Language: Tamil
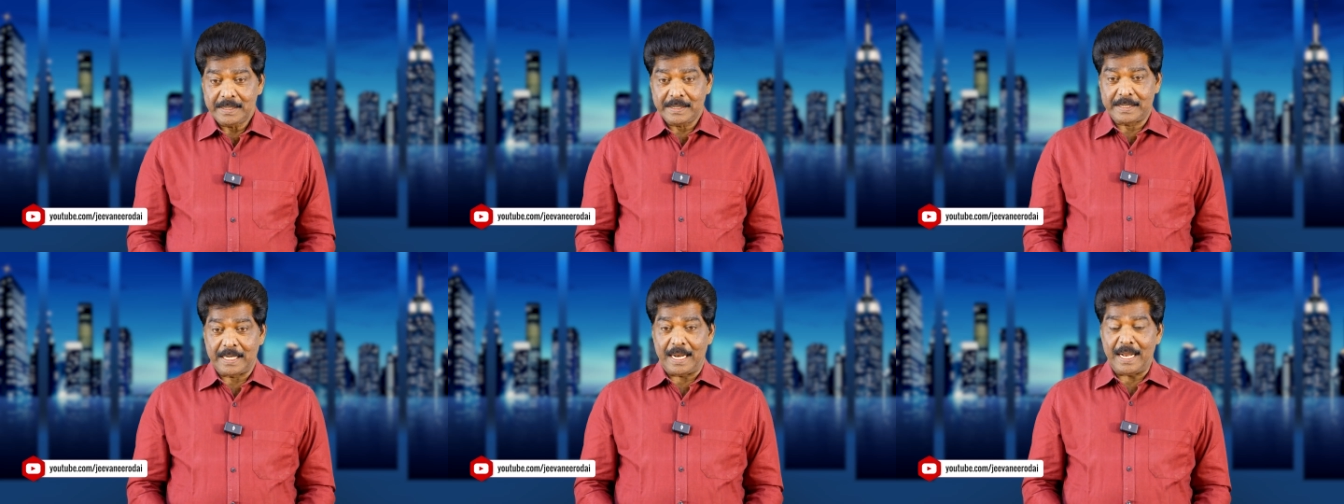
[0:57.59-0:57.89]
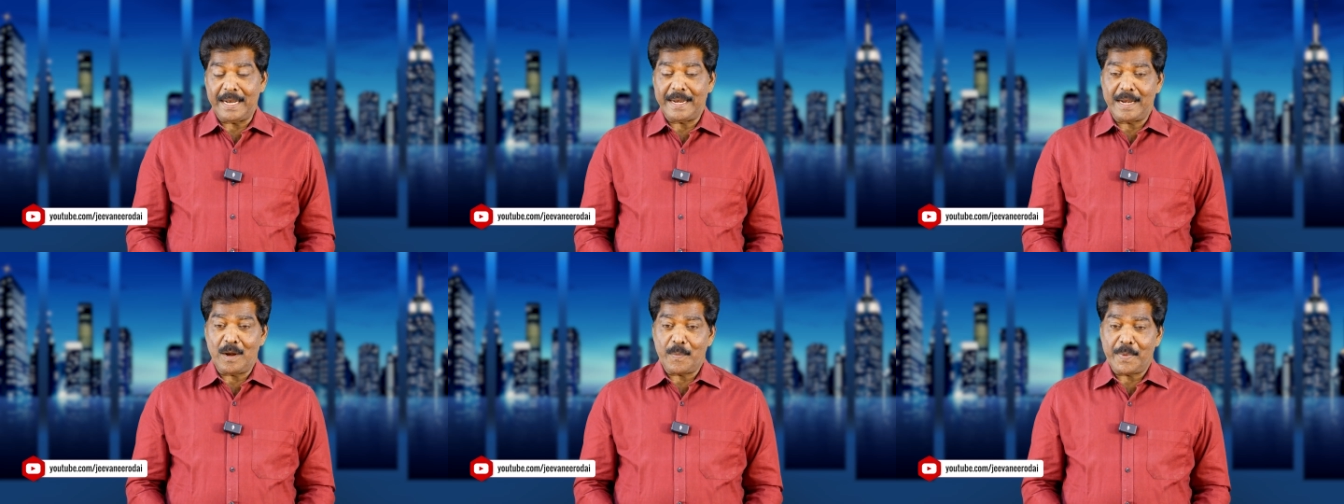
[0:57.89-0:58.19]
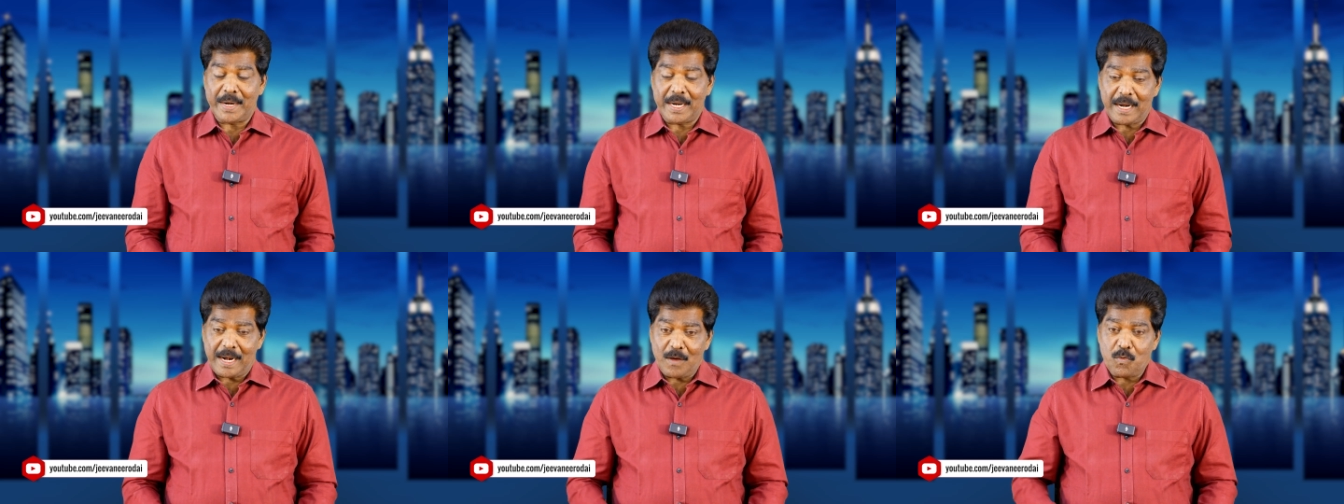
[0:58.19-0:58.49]
சிலர் என்ன
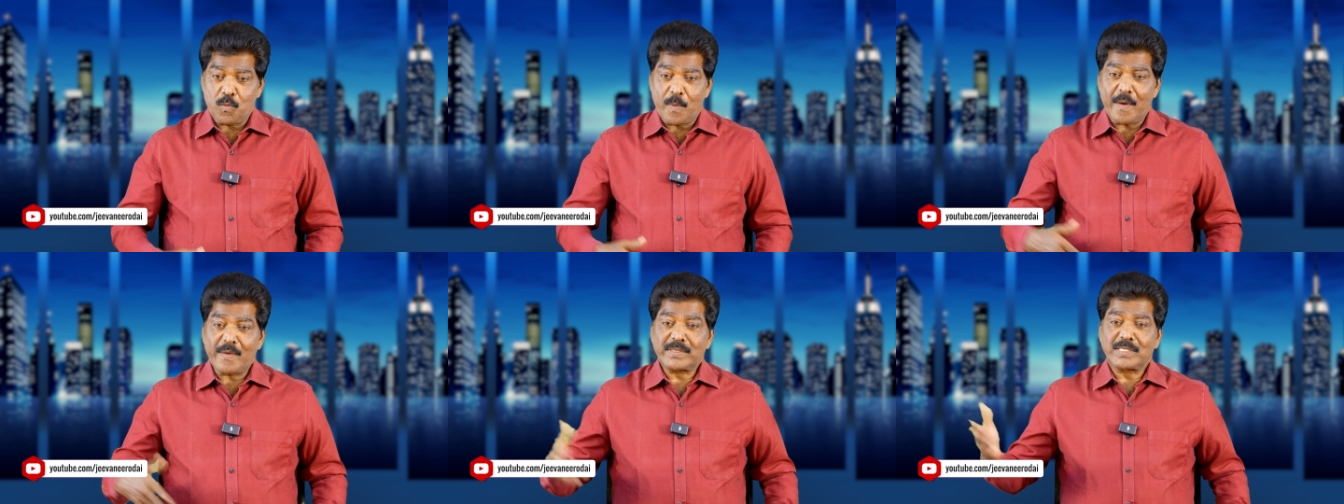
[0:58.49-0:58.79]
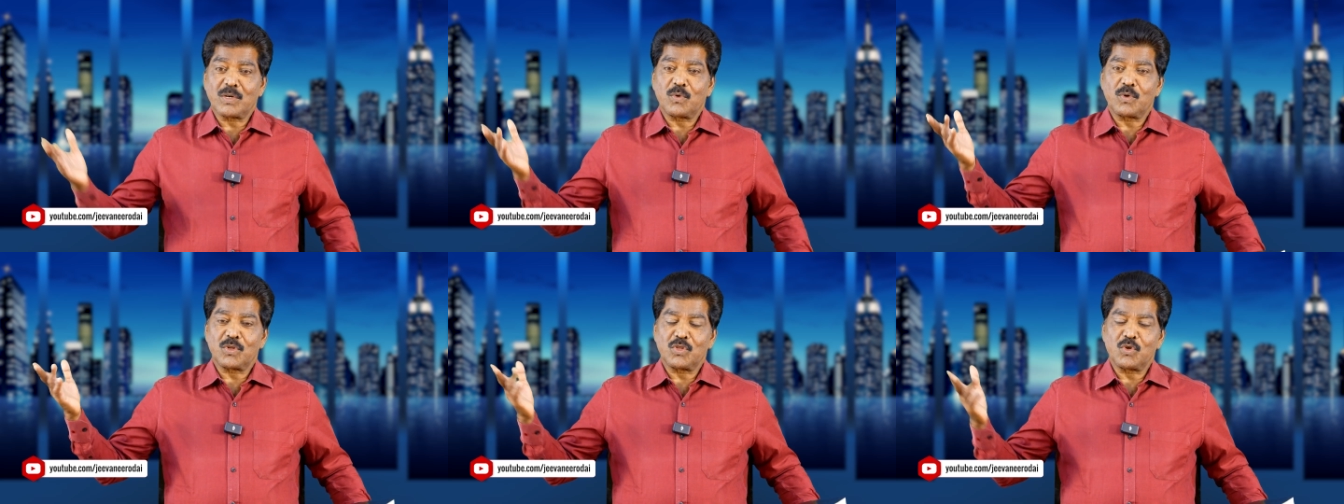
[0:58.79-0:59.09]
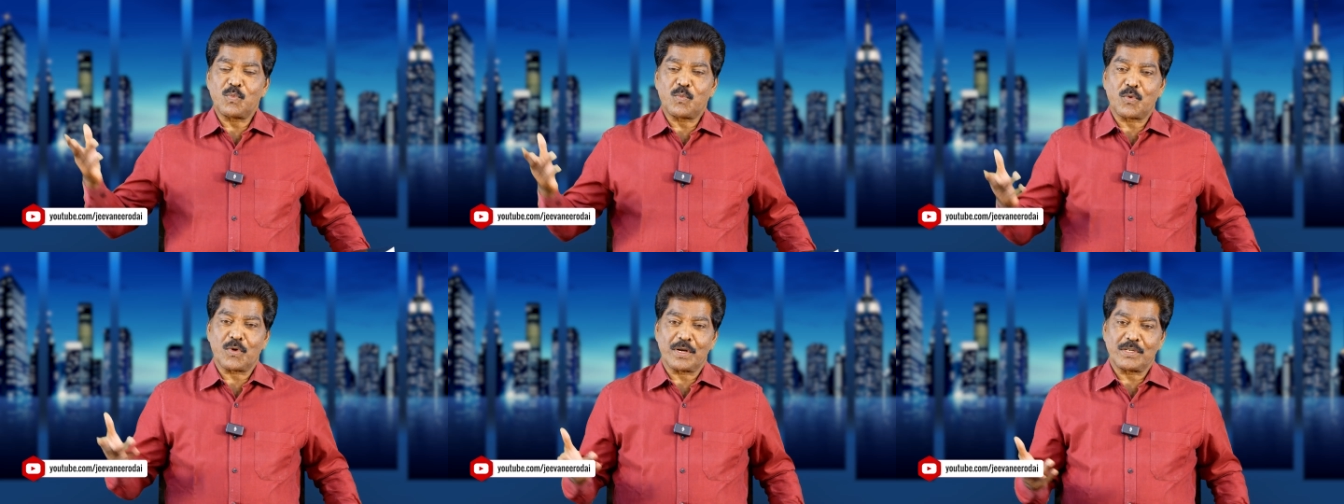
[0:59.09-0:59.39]
பண்ணிடுறா உபவாச
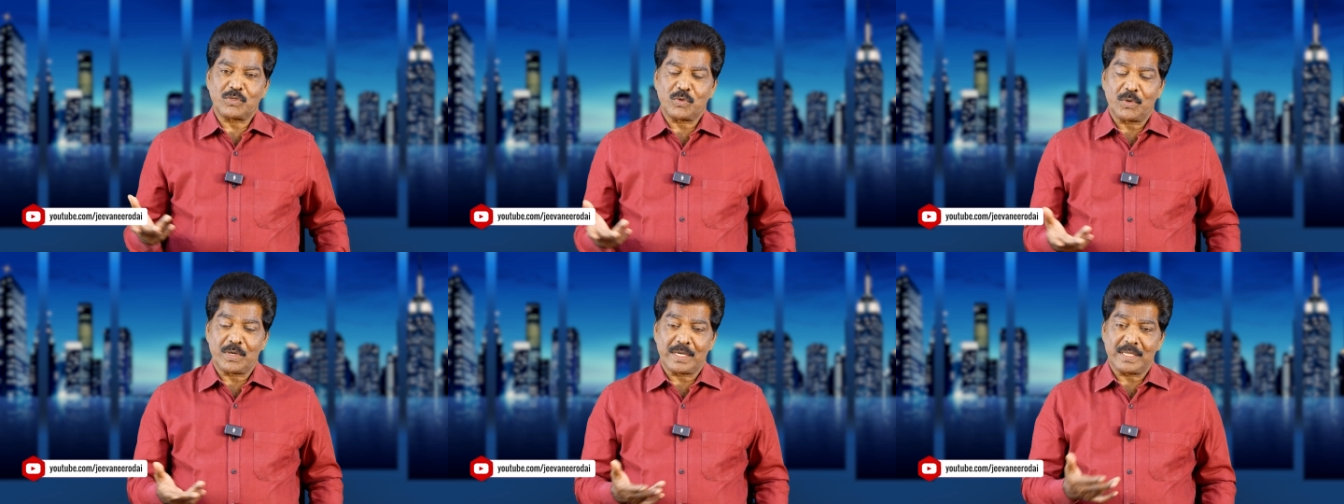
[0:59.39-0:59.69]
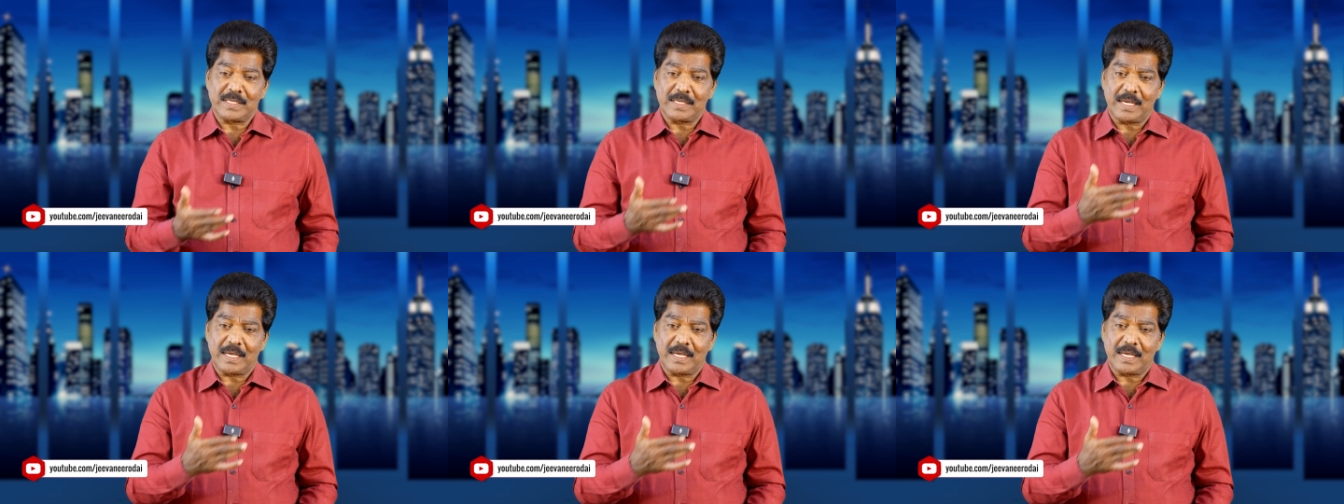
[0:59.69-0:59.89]
கூட்டத்துக்கு போகிறேன்னு சொல்லிட்டு